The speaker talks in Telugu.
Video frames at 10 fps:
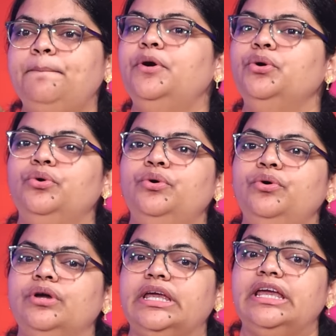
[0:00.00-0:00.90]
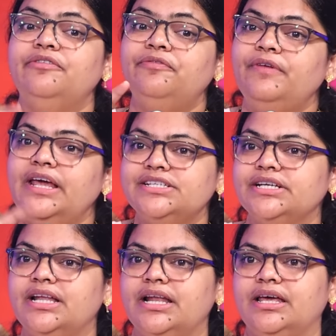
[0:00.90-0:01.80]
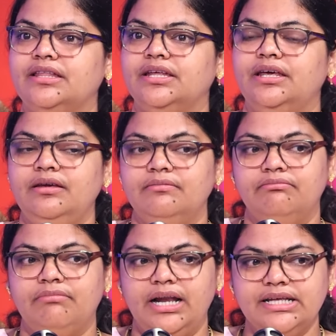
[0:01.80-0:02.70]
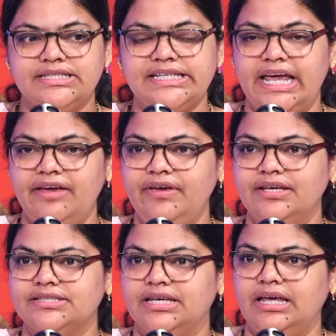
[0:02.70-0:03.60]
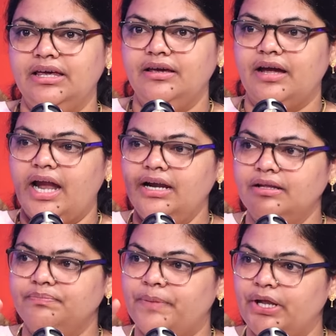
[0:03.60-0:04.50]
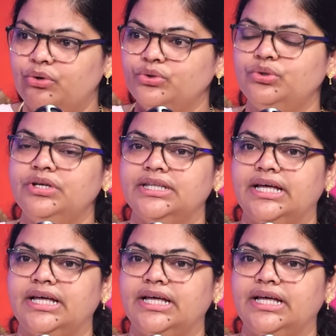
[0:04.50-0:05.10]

ఇప్పుడు ఇన్ఫ్లేషన్ అనేది మన సేవింగ్స్కి అండ్ పెరుగుతున్న